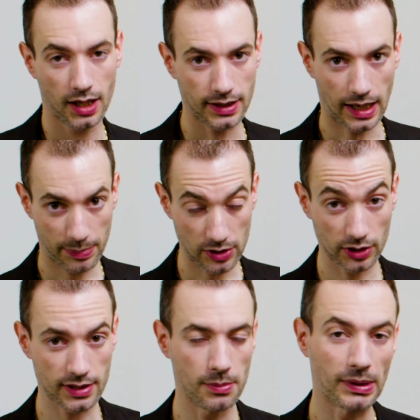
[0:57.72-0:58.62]
Dai, penso
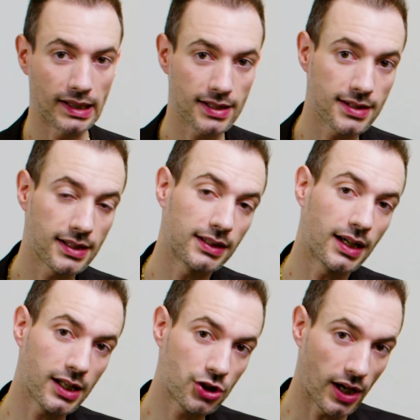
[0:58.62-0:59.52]
di sì, perché se siete
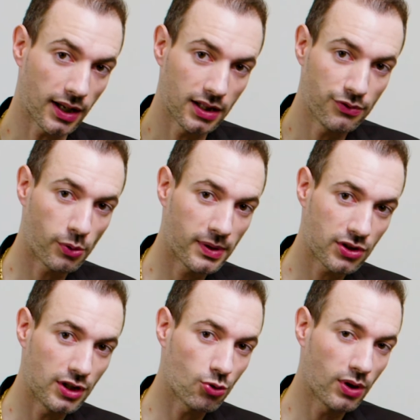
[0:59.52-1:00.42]
alla ricerca di
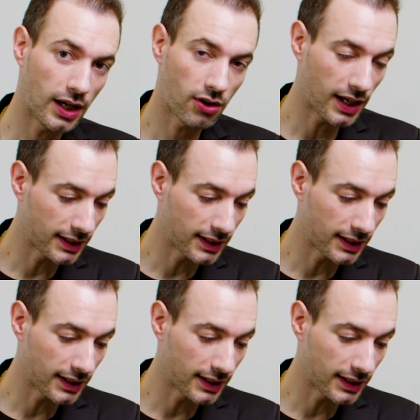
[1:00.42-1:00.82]
informazioni sul calore